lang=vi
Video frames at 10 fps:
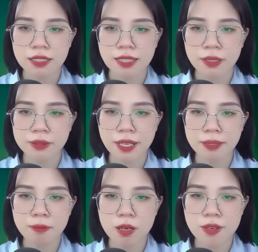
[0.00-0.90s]
Thật ra
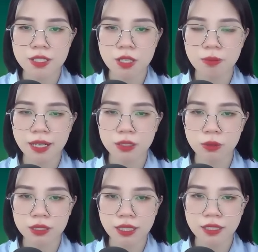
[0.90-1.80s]
Thẩm Đình luôn đối
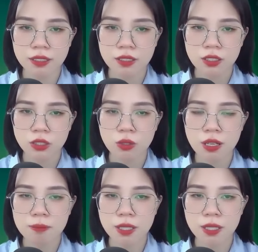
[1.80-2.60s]
xử rất tốt với tôi.